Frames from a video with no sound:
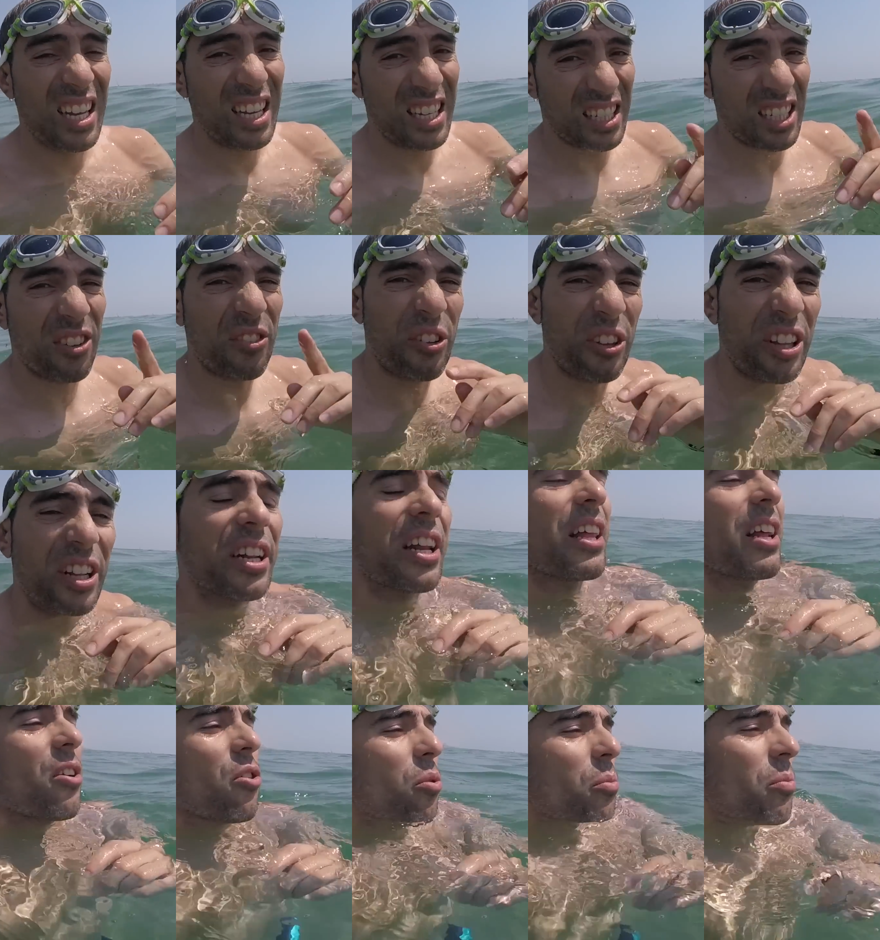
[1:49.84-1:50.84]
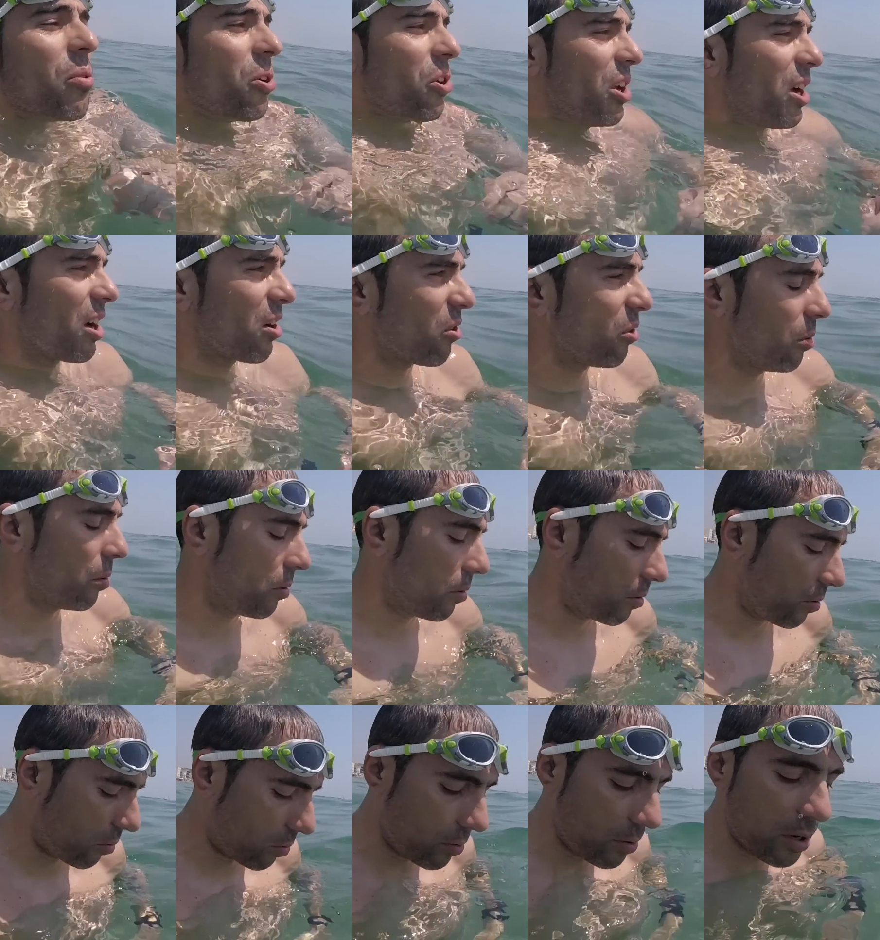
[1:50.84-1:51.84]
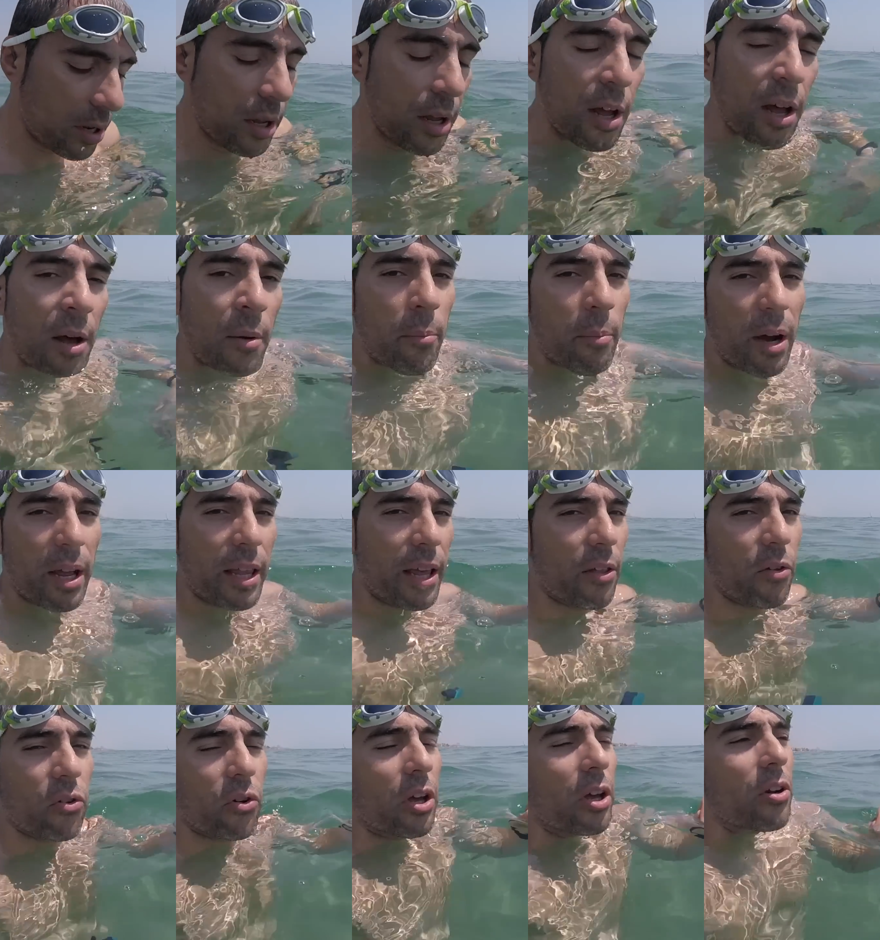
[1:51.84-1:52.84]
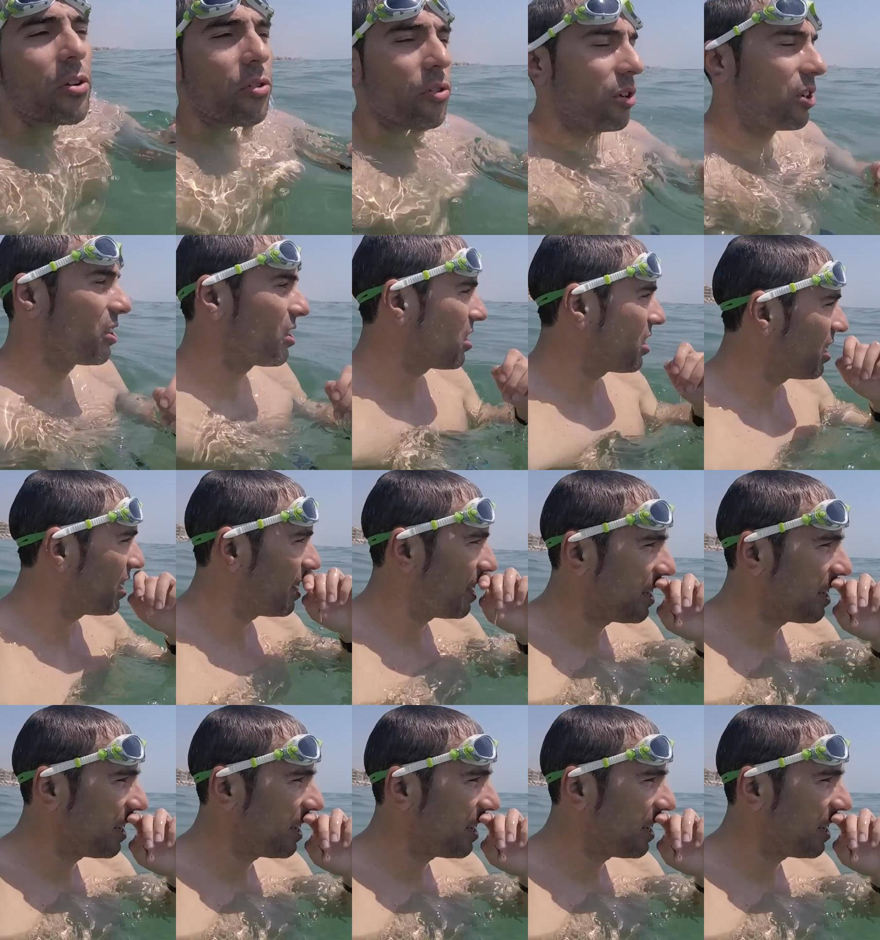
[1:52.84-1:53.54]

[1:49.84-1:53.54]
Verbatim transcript: es difícil nadar con boya, con bañador que no es